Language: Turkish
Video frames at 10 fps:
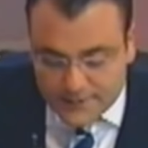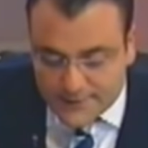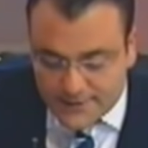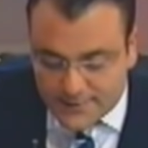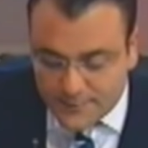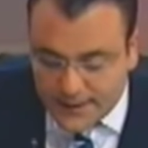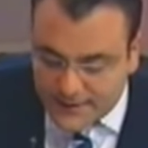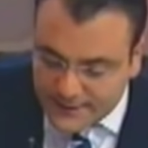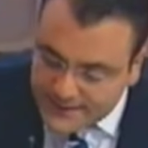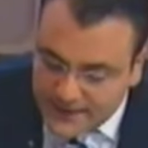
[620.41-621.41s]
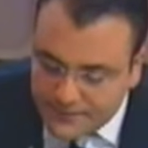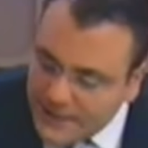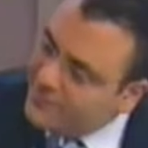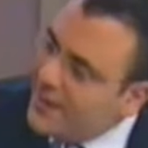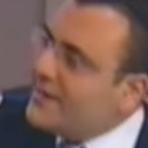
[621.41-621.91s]
Altın Tılsımı
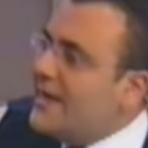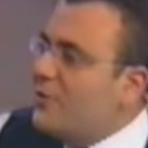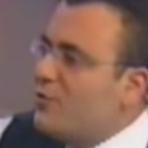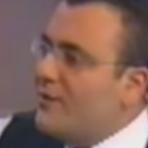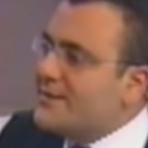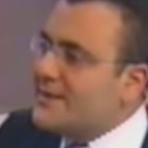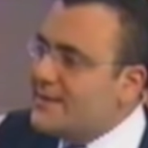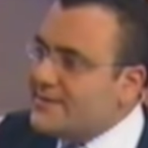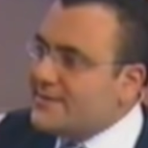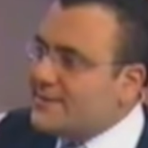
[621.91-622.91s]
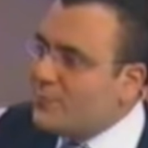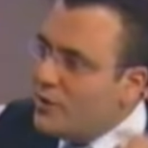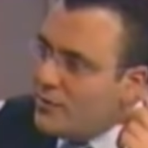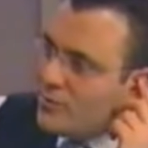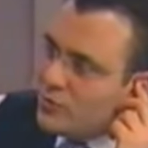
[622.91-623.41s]
enteresan. E, ben yani üniversitede sık
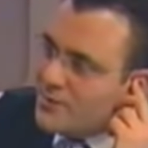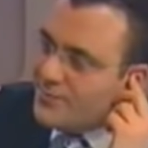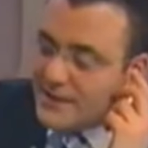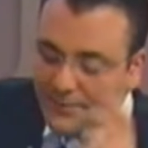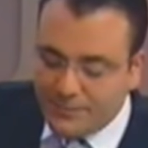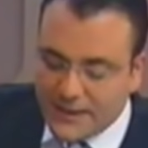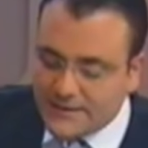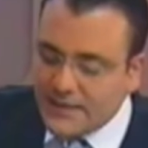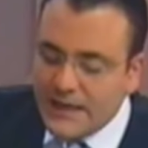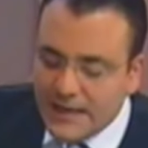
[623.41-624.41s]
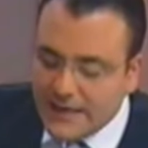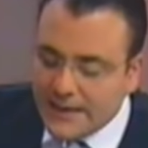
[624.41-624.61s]
sık böyle e, bu tip kitaplar